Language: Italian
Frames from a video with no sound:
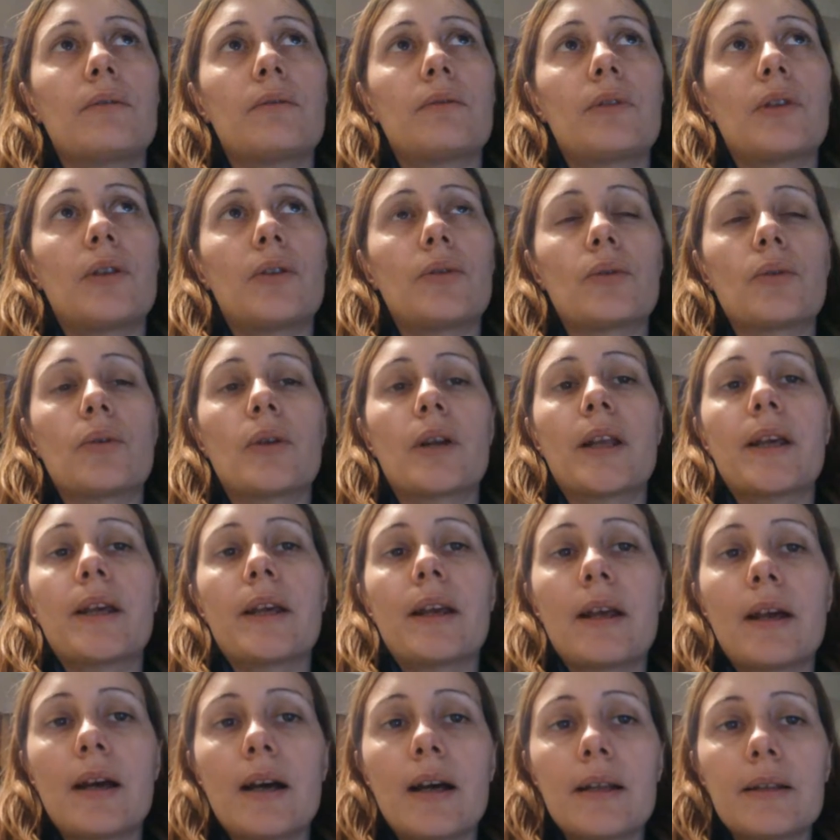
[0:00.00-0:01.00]
si sono
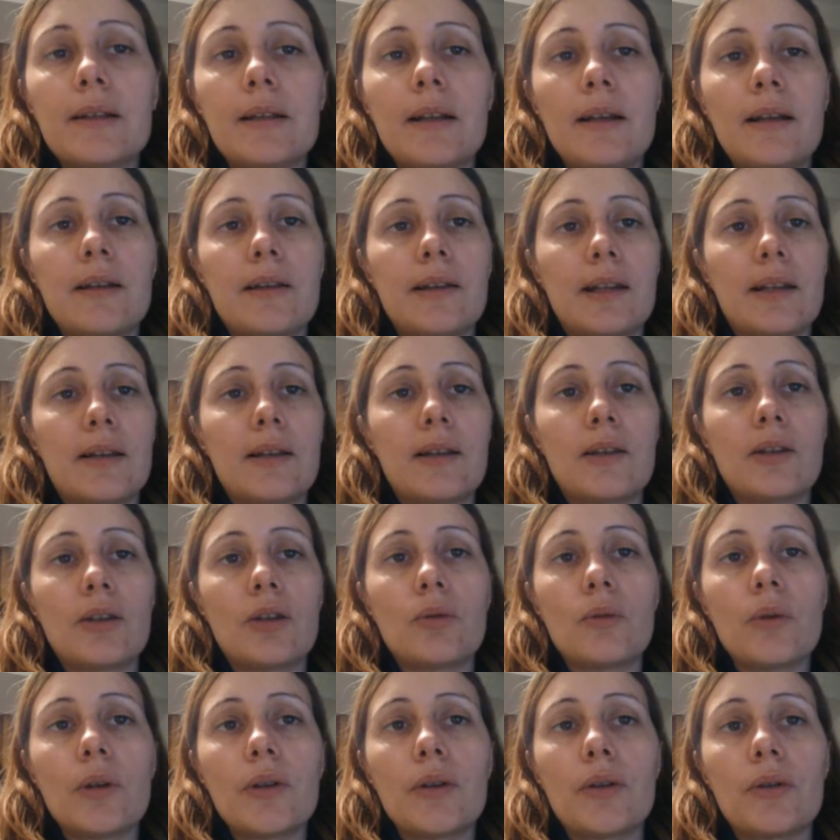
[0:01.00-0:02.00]
ricreate le stesse
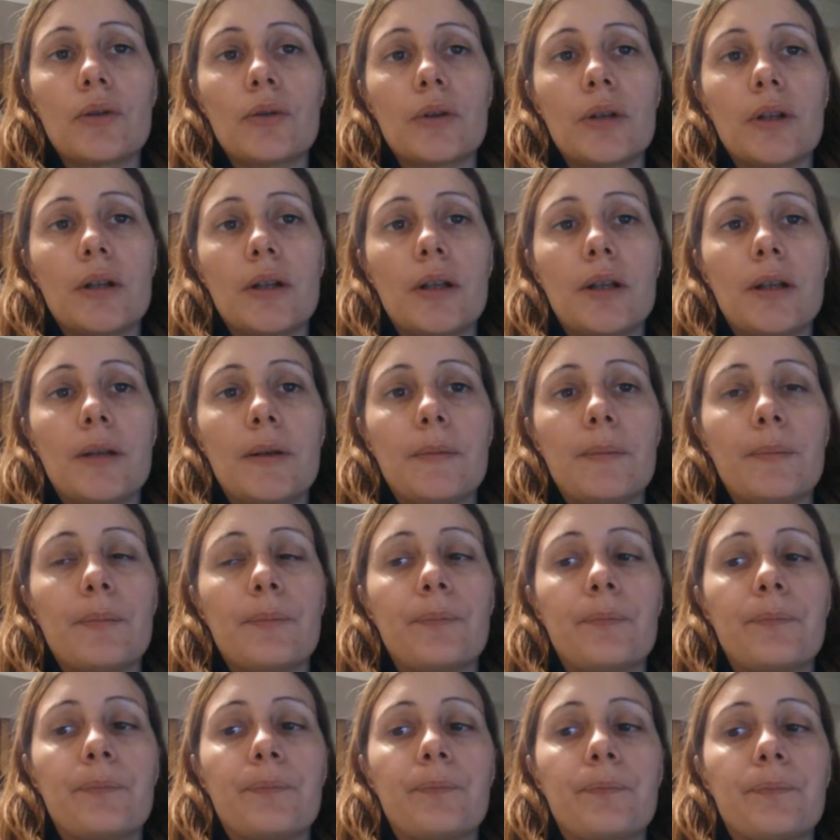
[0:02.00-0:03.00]

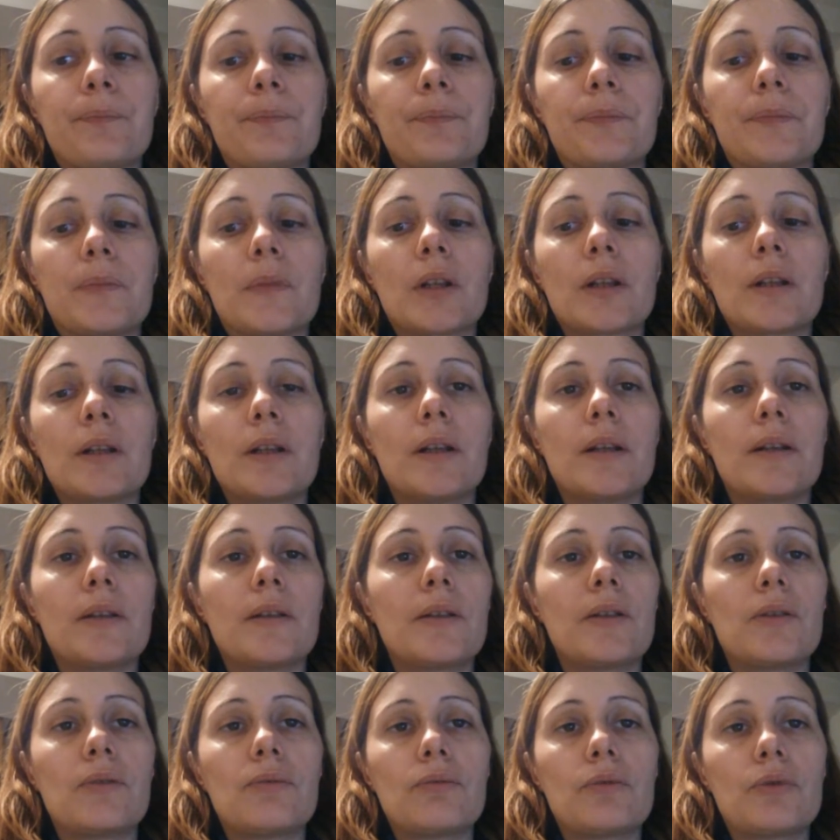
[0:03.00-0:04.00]
situazioni che